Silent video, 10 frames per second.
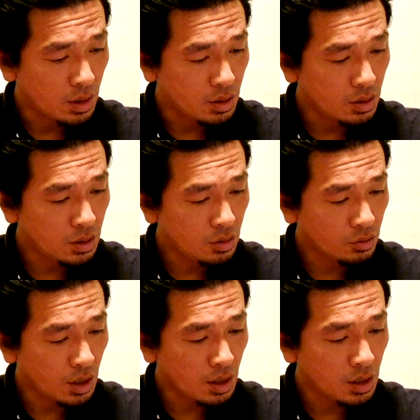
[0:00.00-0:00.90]
1、2度
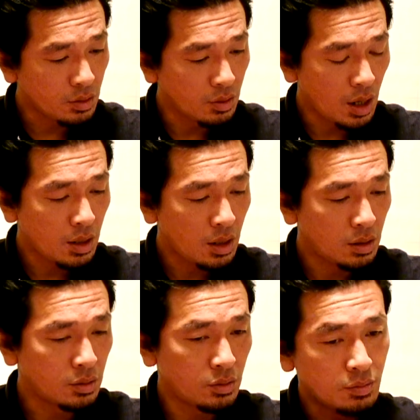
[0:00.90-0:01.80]
高いぐらい。あ
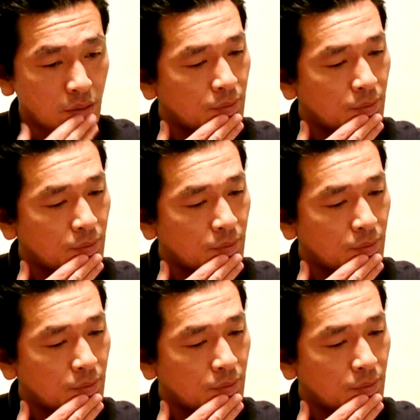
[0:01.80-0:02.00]
の、まあ、